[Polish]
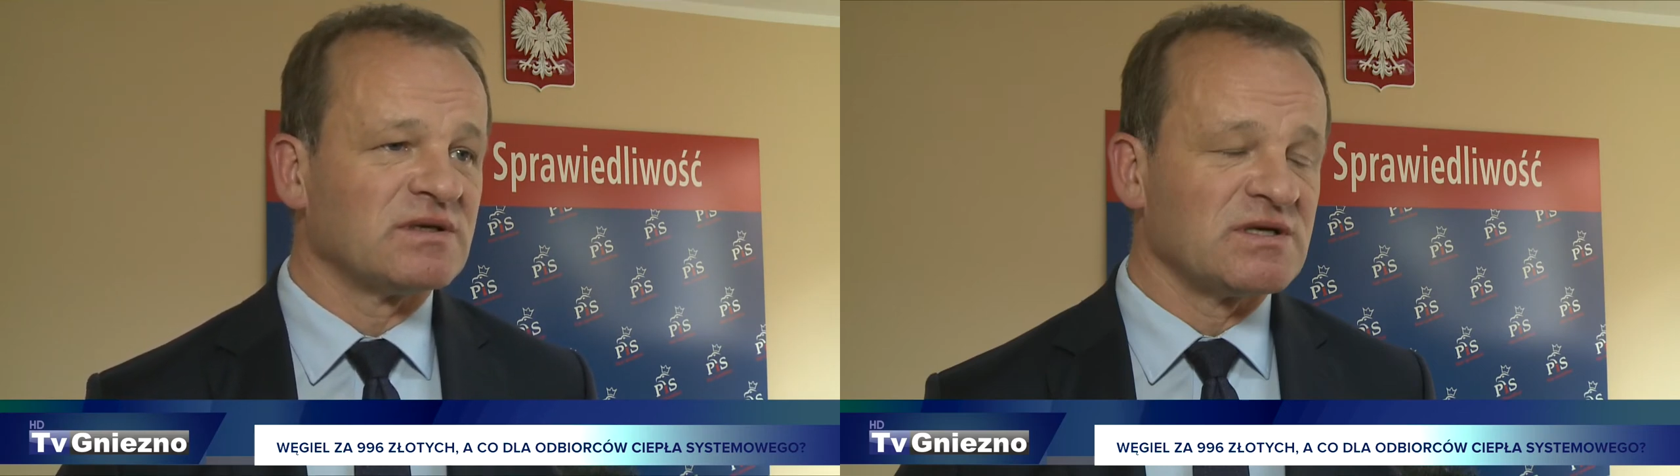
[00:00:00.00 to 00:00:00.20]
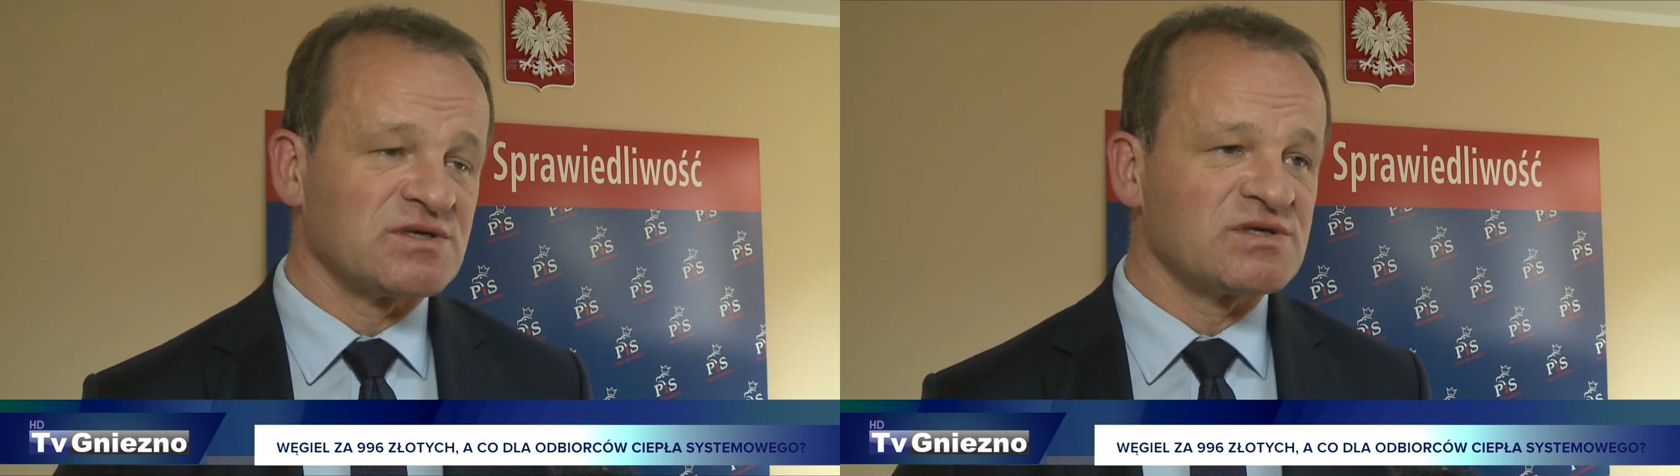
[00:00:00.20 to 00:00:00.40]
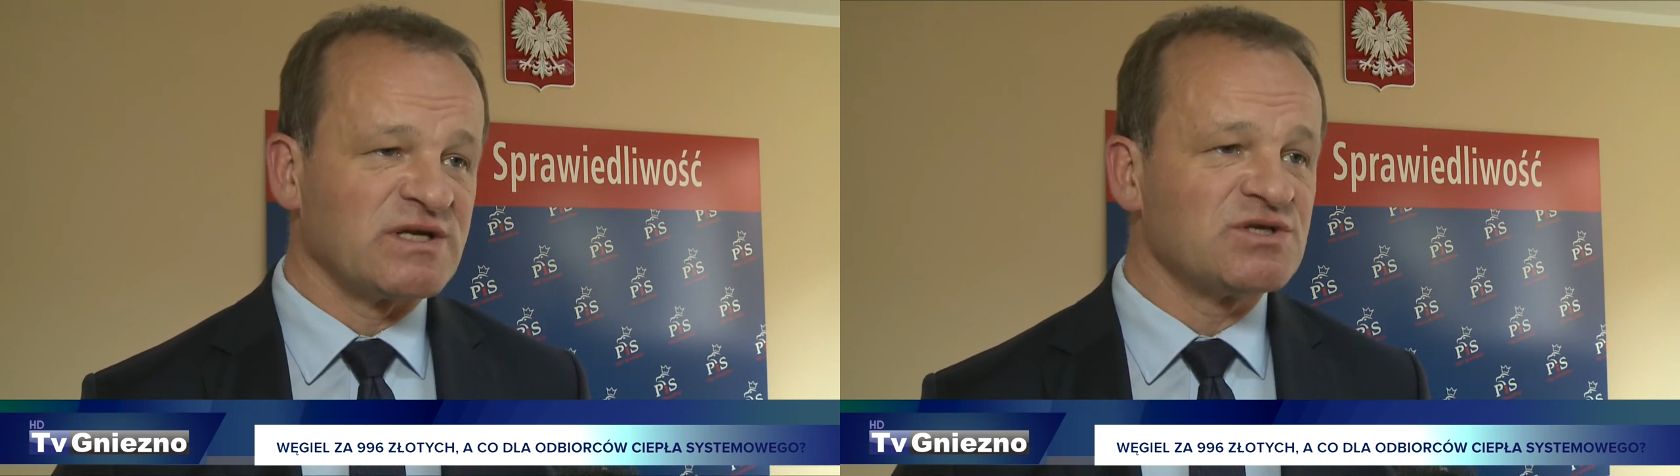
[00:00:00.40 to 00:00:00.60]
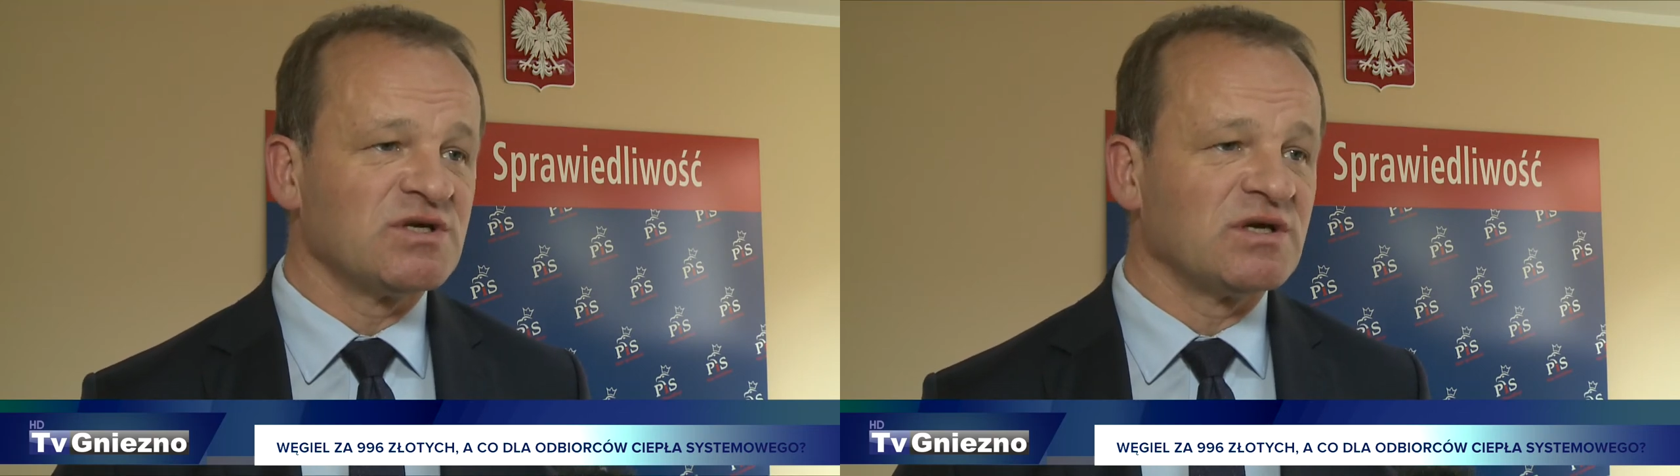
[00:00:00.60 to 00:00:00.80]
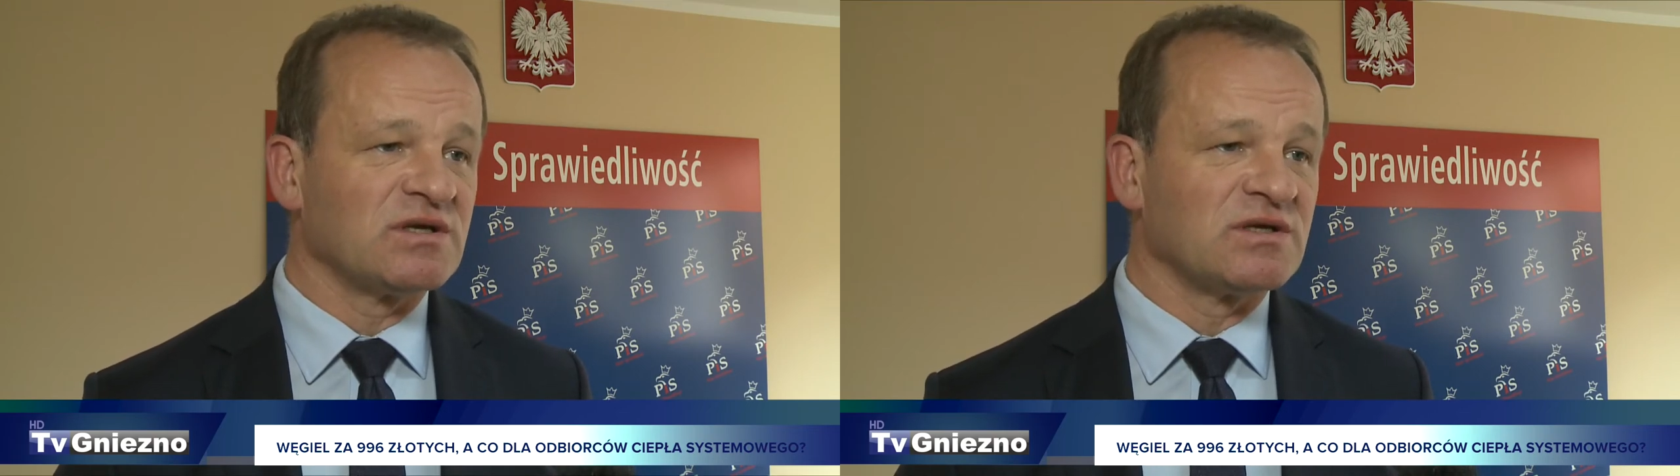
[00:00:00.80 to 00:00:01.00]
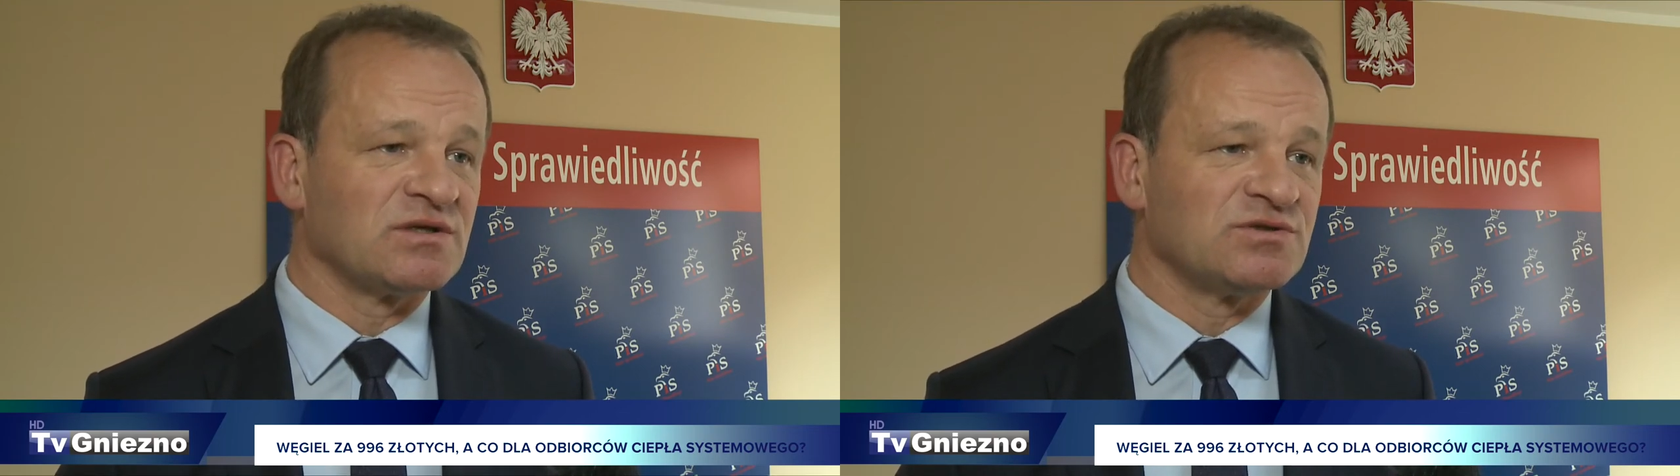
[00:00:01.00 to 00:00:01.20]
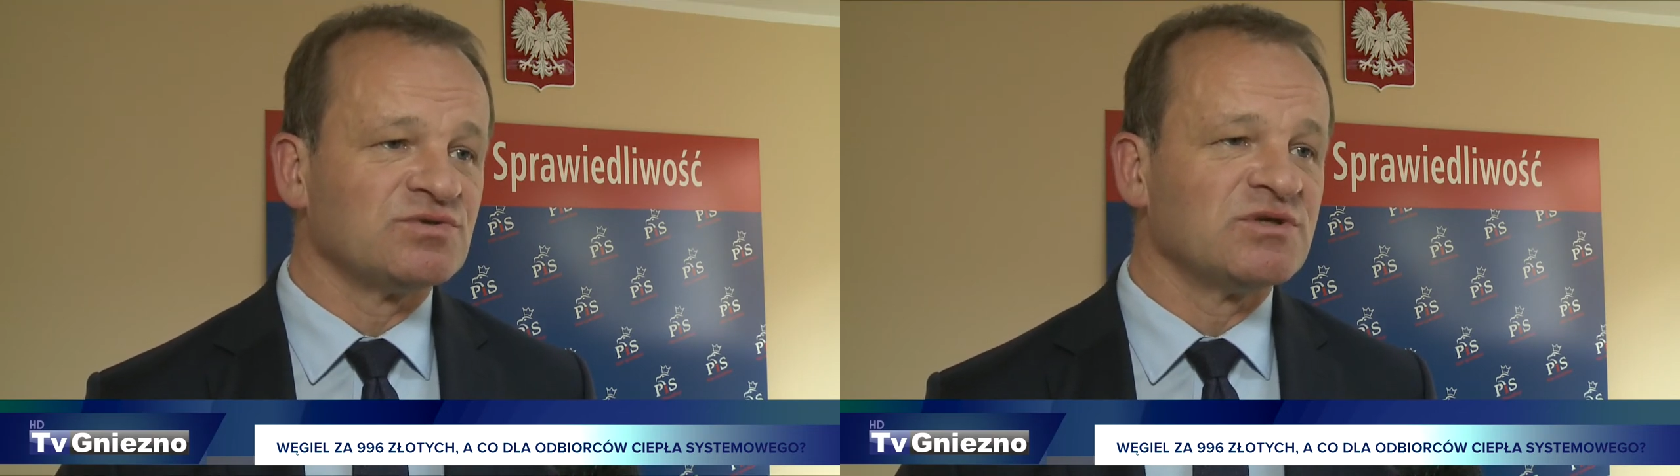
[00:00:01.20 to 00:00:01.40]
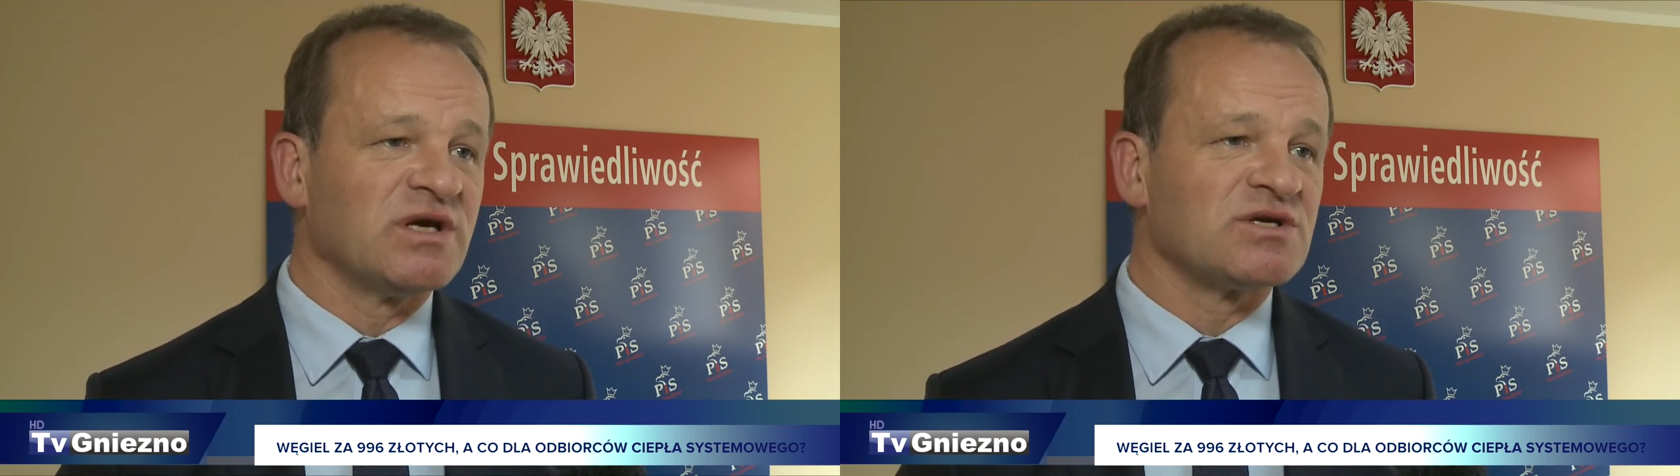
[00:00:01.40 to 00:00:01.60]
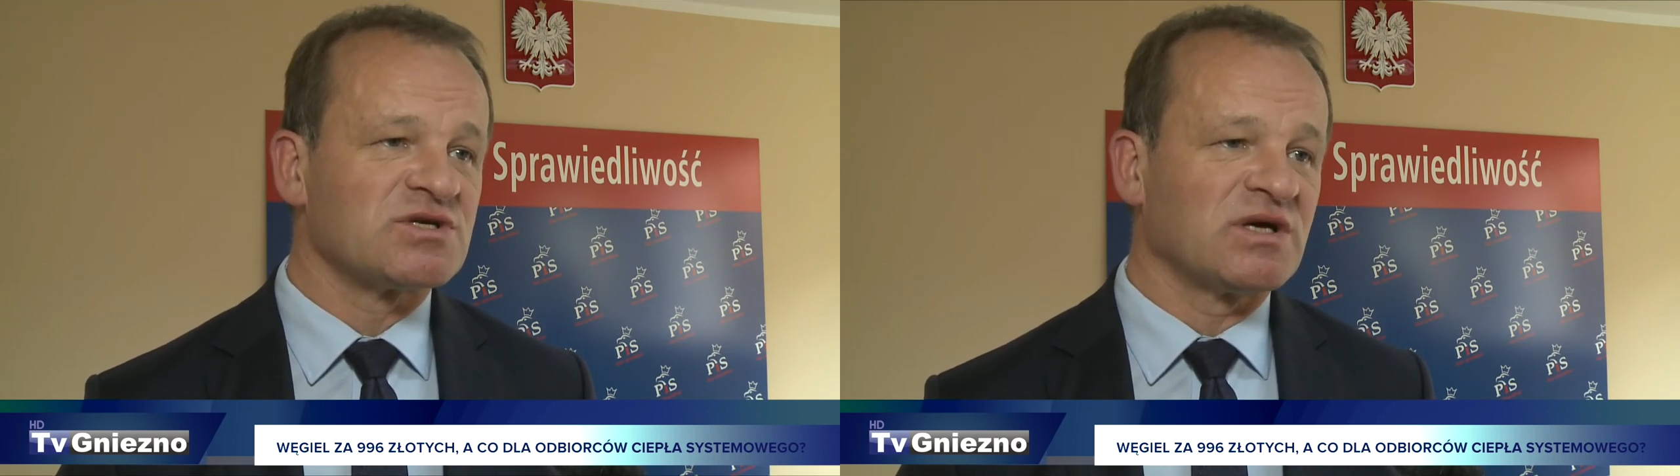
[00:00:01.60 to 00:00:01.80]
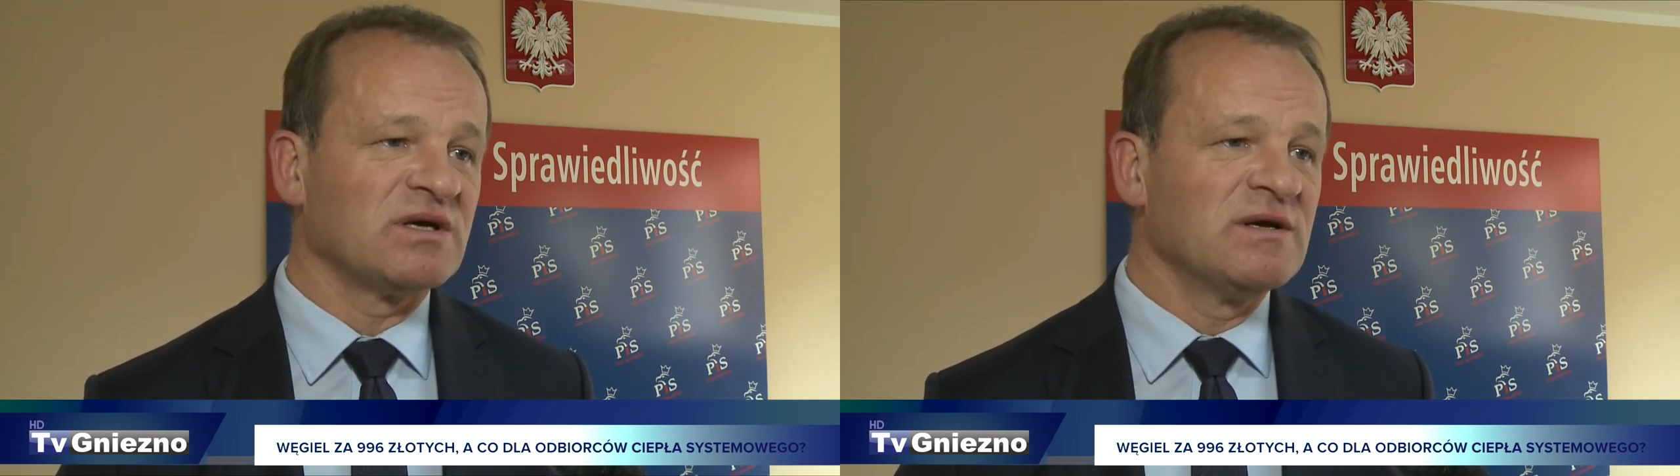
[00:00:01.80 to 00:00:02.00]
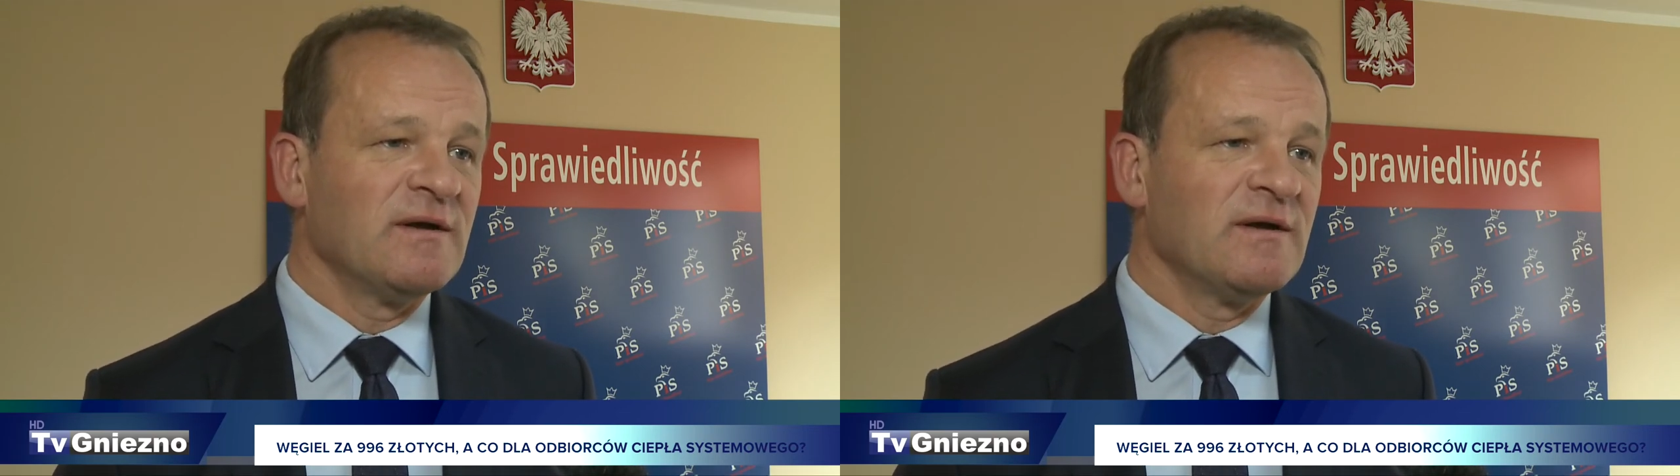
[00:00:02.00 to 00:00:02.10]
jest to znacznie trudniejsze